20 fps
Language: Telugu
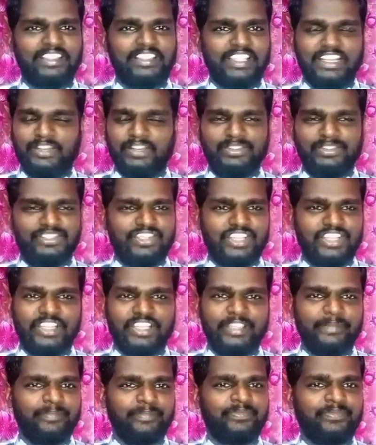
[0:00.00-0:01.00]
తల
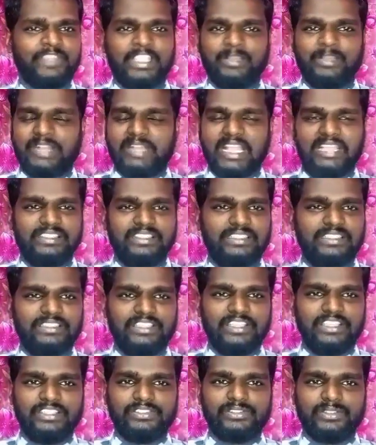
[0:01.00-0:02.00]
ఉంచండి ప్రార్థన
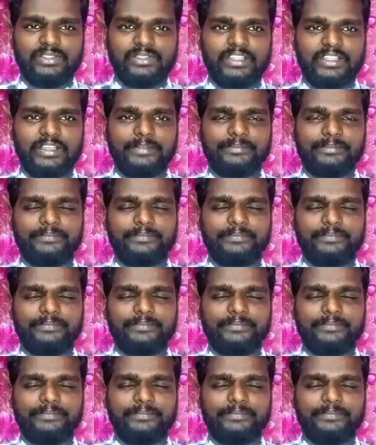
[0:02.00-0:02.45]
చేసుకుందాం